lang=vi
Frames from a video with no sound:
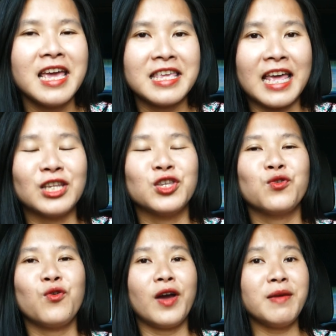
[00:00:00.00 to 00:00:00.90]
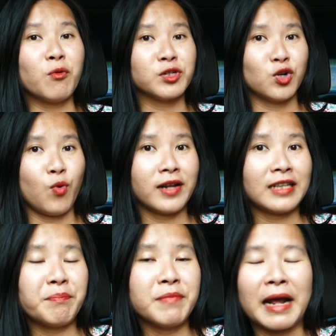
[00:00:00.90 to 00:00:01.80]
dành cho cô ấy một sự quan
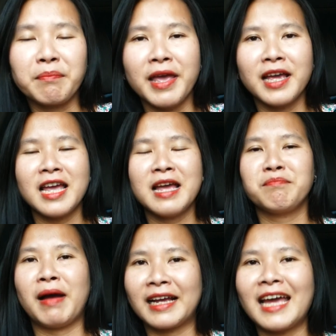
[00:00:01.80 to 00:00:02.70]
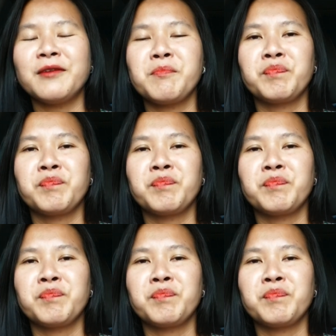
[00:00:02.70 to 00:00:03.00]
tâm đặc biệt bằng cách